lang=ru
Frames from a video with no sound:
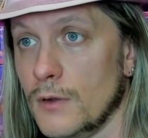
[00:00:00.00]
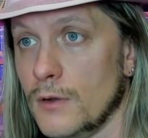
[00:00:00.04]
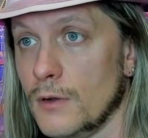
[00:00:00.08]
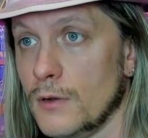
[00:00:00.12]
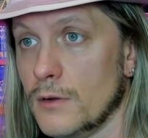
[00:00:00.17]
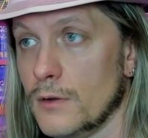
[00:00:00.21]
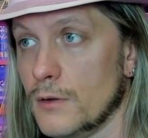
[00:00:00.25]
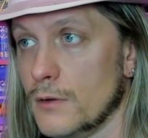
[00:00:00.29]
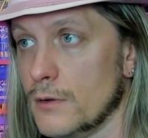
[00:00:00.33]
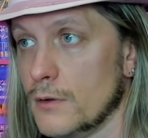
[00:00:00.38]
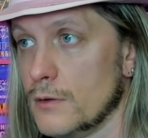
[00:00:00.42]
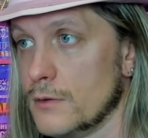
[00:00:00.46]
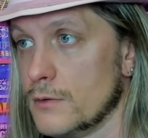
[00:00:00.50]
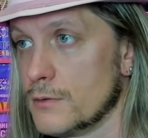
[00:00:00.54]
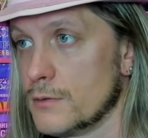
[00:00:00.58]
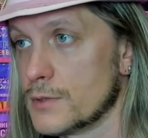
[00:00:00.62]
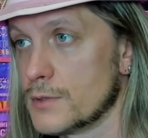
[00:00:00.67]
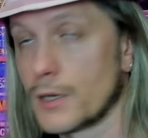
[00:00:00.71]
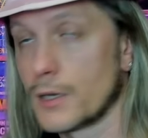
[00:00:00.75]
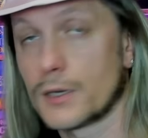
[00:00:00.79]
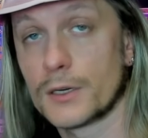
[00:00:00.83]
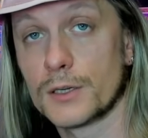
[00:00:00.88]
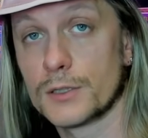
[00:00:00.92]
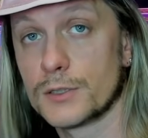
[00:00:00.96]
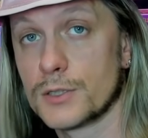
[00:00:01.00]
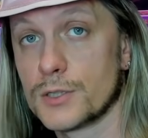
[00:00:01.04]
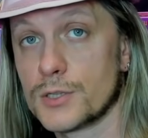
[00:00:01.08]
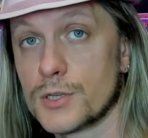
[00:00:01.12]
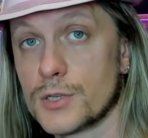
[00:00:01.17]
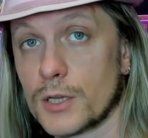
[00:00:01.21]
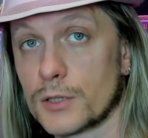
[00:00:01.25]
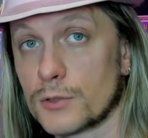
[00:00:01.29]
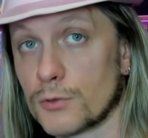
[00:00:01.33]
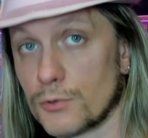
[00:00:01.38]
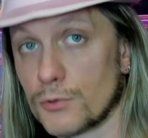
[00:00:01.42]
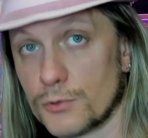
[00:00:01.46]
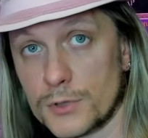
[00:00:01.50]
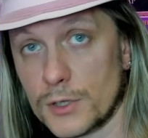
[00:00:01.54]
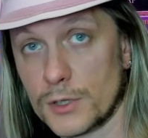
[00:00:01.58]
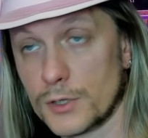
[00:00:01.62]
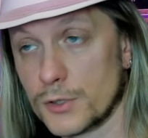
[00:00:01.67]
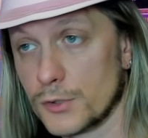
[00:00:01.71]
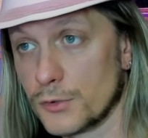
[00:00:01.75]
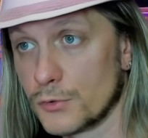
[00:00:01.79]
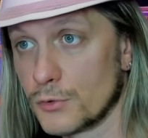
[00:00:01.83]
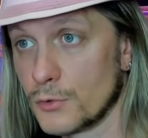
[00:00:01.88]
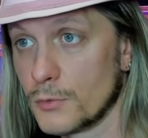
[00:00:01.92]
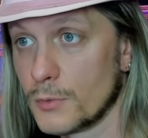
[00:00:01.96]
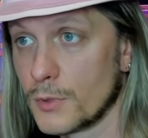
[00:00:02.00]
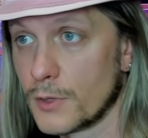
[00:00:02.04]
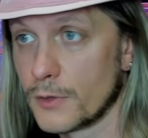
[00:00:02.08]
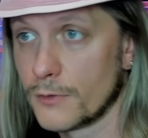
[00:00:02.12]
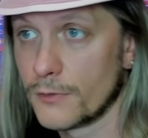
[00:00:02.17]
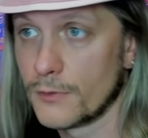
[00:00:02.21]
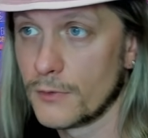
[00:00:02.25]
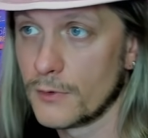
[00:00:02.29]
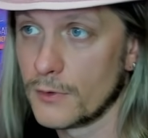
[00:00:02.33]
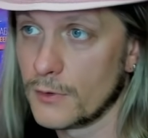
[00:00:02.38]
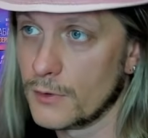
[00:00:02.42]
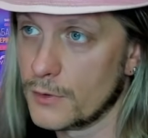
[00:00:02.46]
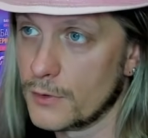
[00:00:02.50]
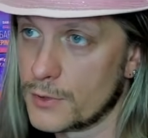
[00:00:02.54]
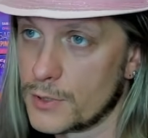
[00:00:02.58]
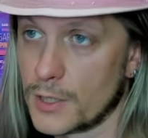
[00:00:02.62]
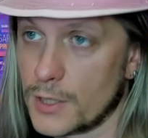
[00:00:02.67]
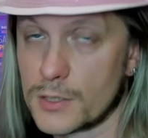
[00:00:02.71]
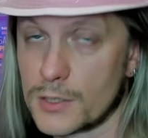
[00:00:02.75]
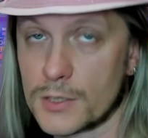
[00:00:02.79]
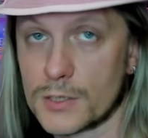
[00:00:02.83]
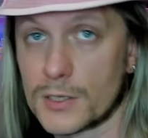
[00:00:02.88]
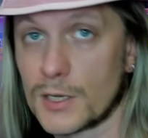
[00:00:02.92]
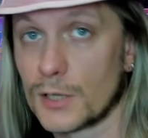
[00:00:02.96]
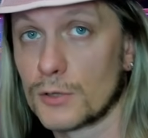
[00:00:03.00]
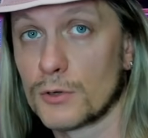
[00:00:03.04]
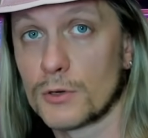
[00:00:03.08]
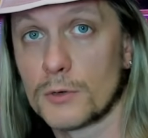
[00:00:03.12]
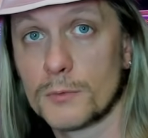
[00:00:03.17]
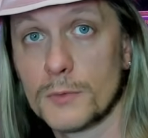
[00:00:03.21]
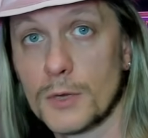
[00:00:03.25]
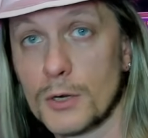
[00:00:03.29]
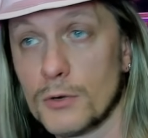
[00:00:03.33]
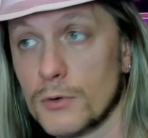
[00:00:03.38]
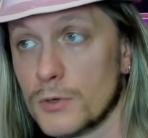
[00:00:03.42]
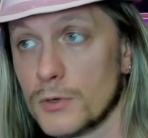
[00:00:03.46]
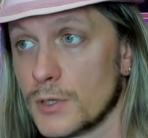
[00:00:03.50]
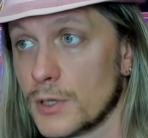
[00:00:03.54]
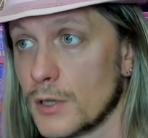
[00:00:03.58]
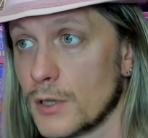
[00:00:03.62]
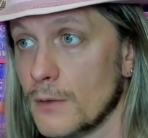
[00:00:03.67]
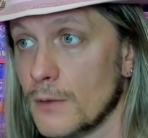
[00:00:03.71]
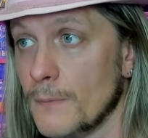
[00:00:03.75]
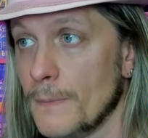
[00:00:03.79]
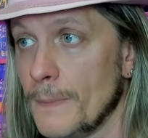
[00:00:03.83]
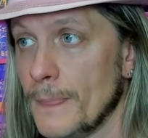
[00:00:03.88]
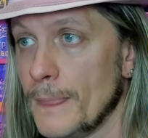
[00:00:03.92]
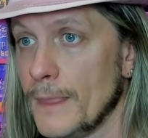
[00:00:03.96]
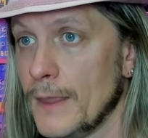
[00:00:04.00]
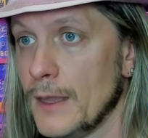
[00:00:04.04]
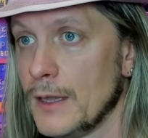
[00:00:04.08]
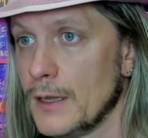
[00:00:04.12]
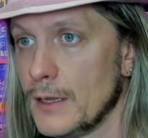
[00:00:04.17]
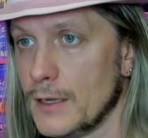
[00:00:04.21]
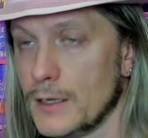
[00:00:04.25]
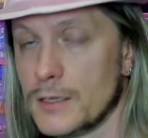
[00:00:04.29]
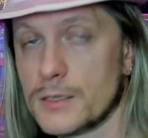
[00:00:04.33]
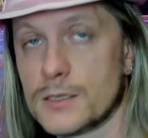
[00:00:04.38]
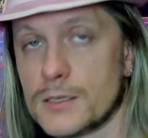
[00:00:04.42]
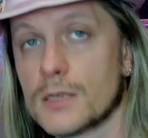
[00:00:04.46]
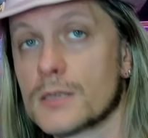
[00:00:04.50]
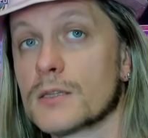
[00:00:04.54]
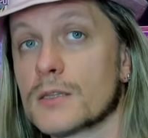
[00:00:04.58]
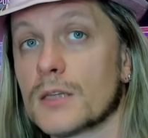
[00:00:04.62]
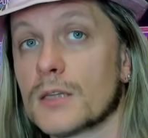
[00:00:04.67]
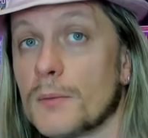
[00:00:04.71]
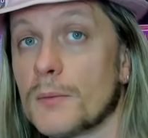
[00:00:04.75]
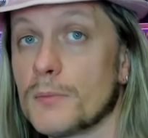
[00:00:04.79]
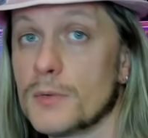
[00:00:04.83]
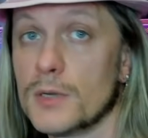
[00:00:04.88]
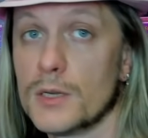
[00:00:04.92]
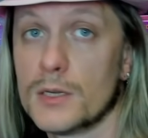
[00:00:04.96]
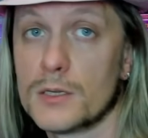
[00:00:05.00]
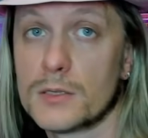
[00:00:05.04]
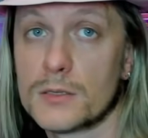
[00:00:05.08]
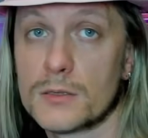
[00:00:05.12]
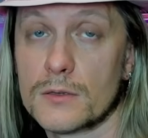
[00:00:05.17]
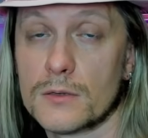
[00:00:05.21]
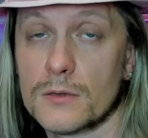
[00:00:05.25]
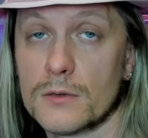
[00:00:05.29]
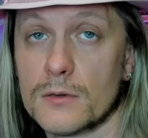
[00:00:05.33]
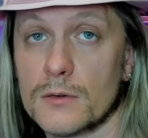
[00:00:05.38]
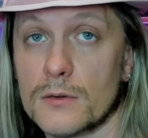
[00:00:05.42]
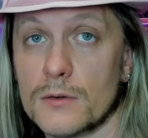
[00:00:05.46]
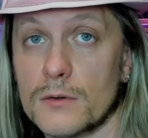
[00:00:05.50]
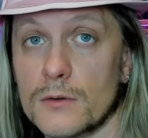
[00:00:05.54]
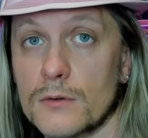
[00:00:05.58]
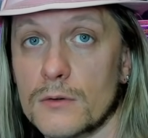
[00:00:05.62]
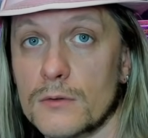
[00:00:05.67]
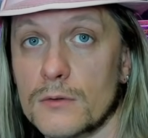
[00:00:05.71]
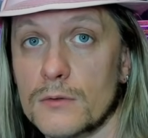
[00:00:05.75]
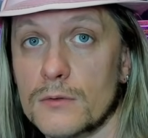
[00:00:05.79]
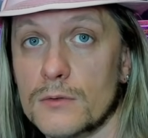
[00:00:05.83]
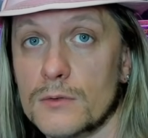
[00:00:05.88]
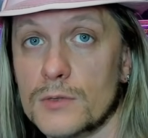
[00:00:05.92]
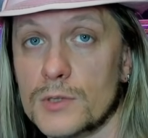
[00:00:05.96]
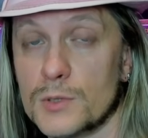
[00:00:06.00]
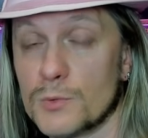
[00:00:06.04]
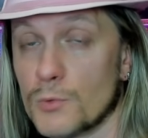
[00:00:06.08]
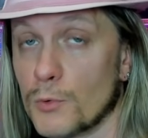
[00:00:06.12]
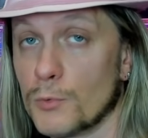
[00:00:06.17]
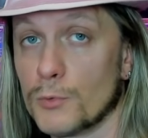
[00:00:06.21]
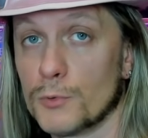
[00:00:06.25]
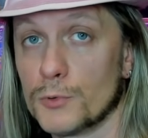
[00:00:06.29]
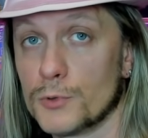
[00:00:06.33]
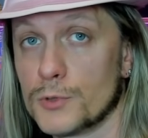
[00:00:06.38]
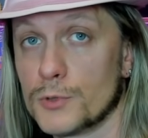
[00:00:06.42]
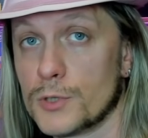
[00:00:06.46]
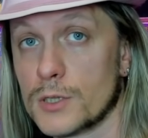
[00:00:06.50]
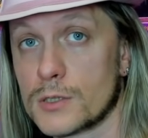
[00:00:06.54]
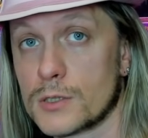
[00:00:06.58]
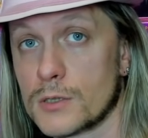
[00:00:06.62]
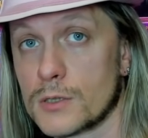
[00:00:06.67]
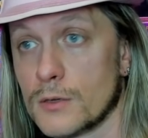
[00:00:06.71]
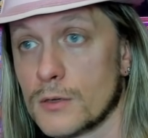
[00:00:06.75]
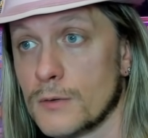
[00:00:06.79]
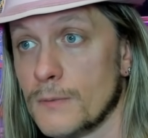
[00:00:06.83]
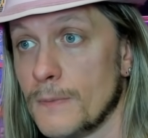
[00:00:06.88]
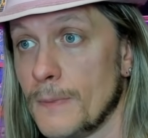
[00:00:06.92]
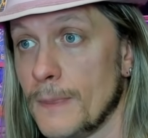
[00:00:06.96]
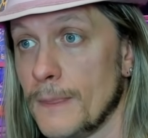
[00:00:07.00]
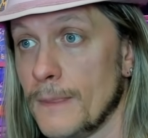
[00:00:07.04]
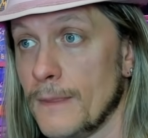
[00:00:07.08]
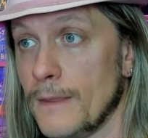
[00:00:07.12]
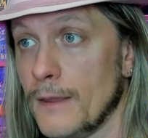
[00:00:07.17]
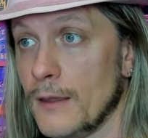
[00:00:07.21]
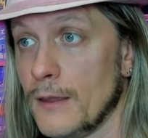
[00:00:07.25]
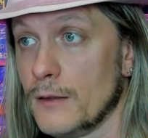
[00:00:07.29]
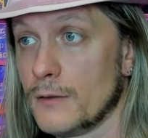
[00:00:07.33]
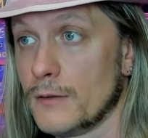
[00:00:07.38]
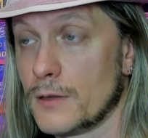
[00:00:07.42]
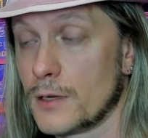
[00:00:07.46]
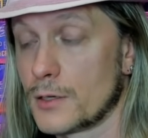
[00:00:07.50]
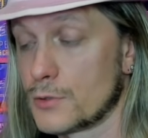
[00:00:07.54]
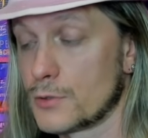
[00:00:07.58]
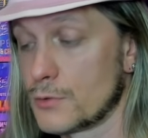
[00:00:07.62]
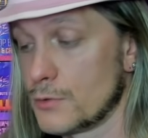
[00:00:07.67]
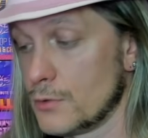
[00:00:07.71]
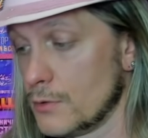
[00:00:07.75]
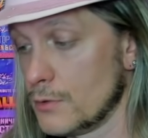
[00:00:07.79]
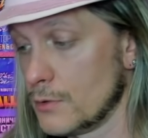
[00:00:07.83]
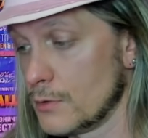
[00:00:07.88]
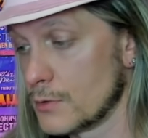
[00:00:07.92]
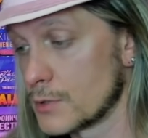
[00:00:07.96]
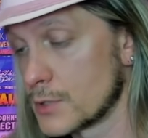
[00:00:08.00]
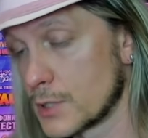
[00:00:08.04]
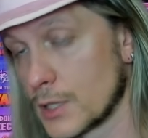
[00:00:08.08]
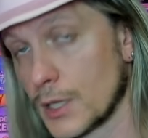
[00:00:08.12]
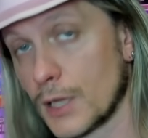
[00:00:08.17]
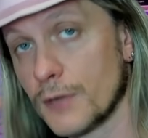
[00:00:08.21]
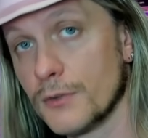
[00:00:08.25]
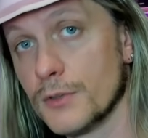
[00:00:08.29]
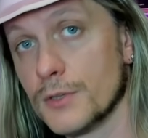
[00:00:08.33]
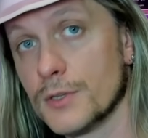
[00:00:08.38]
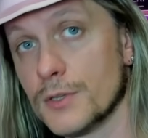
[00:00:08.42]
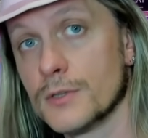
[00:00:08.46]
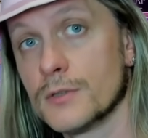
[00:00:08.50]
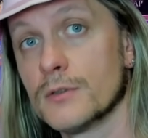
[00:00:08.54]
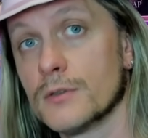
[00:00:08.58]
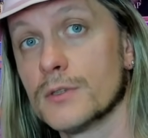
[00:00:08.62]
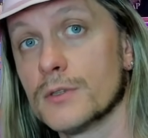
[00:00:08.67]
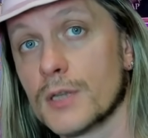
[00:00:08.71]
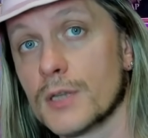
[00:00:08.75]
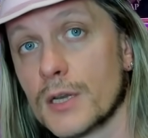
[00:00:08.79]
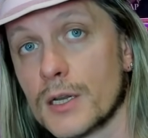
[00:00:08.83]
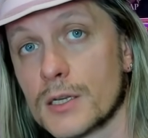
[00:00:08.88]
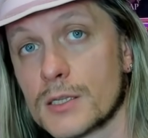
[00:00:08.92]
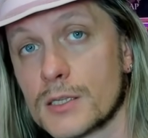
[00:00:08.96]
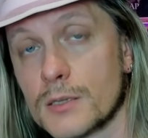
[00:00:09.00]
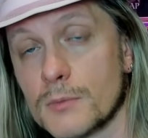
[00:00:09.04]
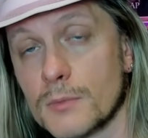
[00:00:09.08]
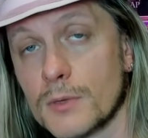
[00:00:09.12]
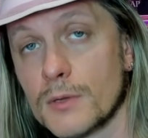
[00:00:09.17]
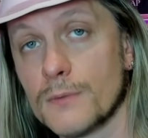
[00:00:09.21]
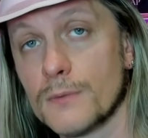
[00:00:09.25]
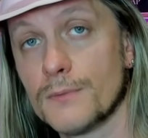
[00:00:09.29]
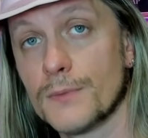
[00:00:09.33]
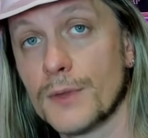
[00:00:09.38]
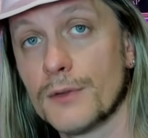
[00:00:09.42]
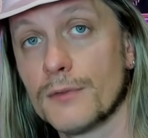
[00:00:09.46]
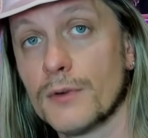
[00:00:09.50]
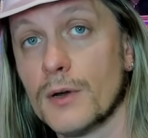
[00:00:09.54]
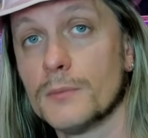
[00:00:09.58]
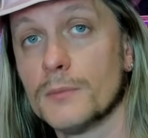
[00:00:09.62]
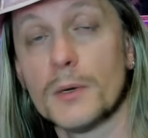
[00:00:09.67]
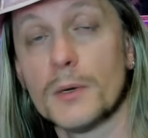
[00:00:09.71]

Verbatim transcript: а, закрытый чат крутых ютуберов, а, часть из которых миллионники. И, естественно, там есть э, чему поучиться. Так что становитесь интересными, и вам